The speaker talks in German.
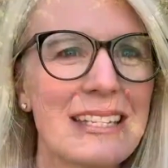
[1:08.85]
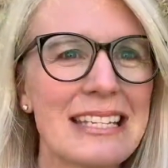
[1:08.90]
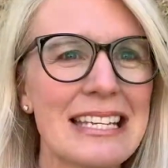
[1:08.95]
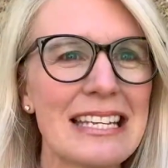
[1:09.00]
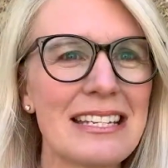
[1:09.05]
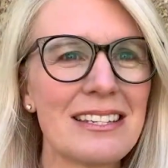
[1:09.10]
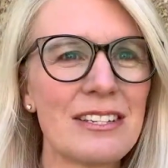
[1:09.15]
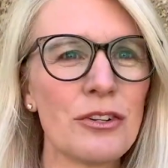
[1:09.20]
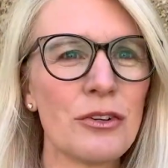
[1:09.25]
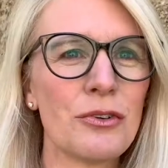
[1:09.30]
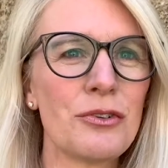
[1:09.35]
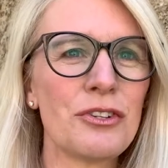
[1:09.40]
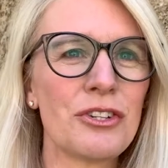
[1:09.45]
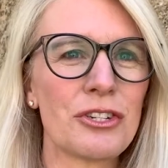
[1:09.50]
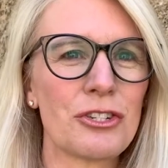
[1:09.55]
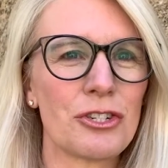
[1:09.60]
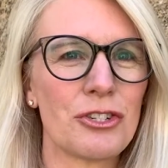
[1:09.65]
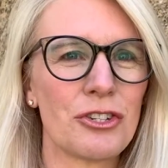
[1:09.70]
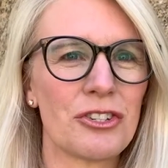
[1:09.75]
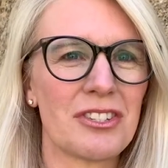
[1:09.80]
Diesen
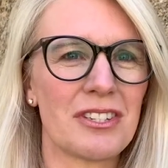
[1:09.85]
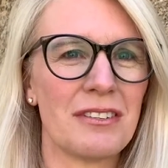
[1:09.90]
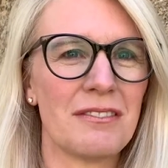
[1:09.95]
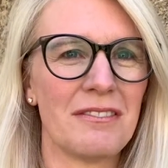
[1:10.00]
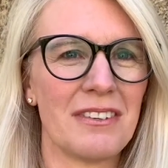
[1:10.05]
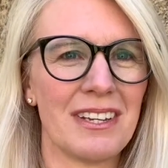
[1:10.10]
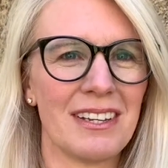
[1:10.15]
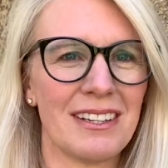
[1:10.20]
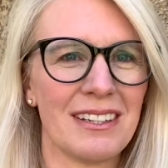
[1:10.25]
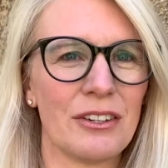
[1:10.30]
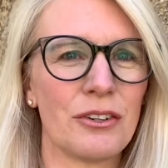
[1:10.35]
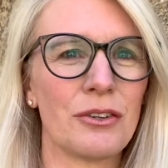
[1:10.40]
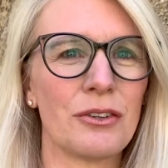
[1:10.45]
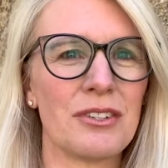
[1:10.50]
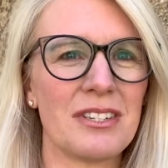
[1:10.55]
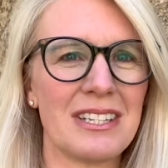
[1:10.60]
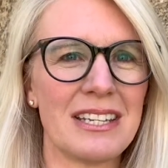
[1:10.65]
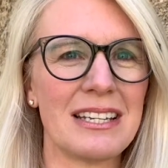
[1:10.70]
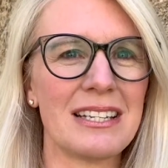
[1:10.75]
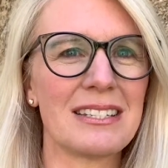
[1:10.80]
unterstützen wir
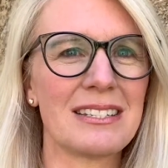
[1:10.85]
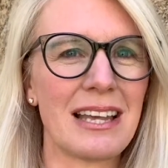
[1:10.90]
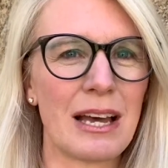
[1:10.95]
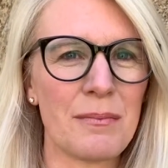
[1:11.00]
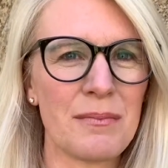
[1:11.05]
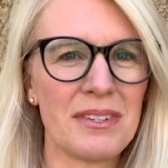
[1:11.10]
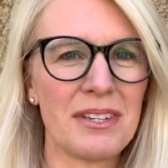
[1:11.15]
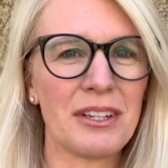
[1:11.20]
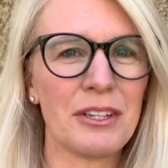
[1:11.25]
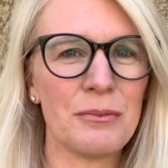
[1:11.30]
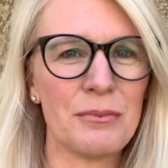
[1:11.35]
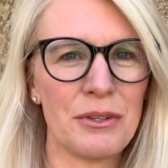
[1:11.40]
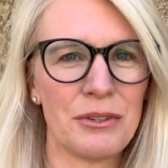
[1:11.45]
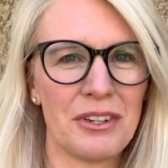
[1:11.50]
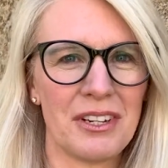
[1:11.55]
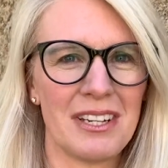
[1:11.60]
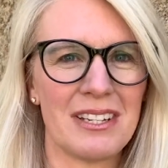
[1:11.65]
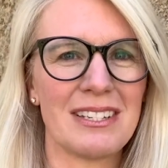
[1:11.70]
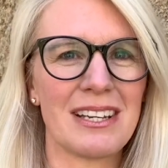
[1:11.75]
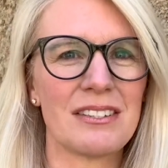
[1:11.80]
und die gesamte
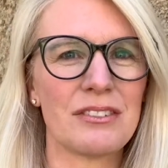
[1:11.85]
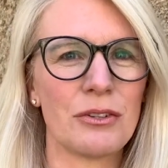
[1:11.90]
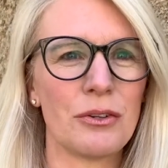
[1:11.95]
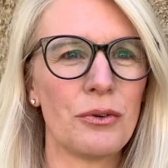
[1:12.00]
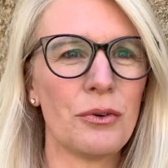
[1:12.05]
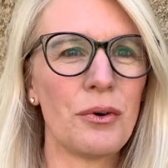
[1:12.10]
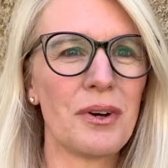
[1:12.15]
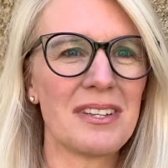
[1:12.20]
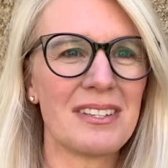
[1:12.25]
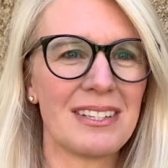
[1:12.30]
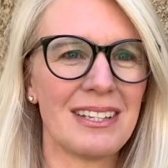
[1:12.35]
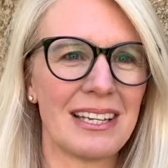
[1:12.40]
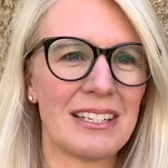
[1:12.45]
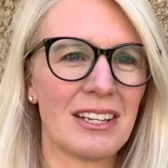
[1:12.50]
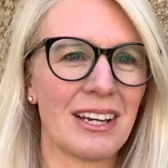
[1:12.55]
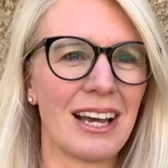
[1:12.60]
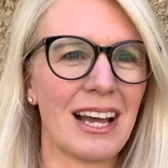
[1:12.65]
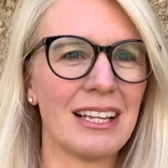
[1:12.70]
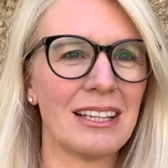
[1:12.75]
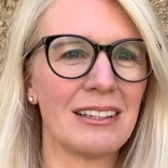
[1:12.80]
Community des
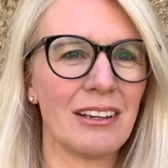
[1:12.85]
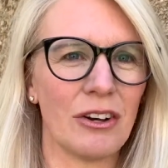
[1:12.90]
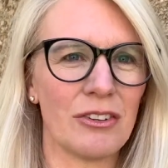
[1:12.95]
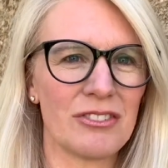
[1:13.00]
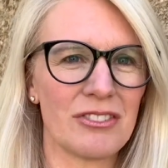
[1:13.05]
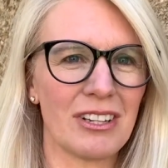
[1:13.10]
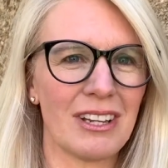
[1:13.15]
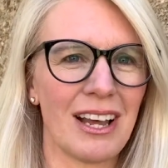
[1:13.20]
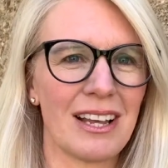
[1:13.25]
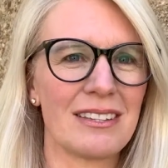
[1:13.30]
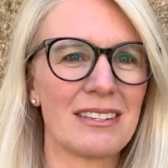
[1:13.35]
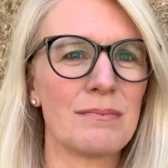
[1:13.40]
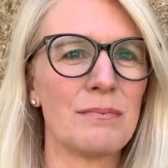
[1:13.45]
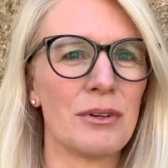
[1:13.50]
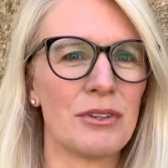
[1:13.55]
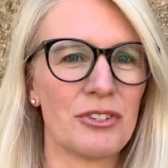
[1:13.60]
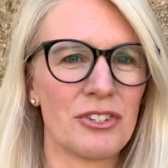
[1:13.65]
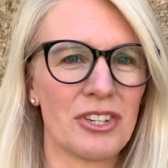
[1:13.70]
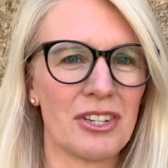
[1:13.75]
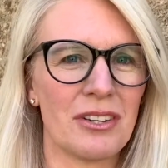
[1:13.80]
US-Generalkonsulats
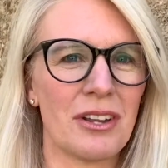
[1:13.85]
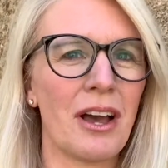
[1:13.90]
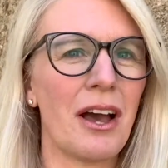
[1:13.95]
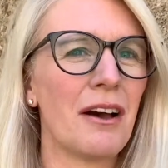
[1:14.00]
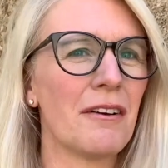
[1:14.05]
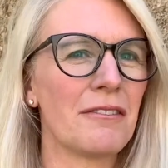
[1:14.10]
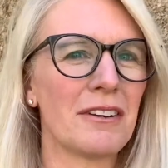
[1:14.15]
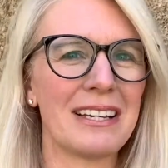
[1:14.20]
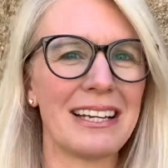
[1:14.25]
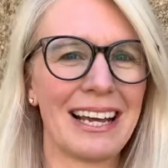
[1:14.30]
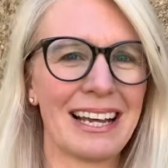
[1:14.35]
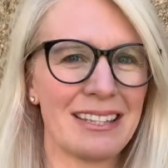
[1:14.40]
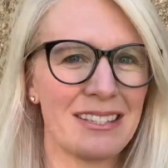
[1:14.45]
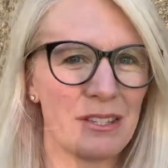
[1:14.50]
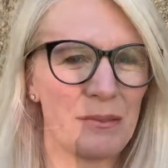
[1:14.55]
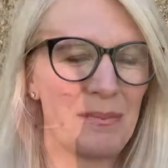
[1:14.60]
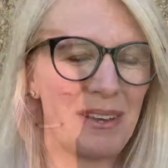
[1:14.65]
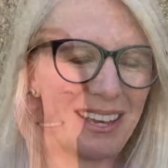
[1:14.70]
München von ganzem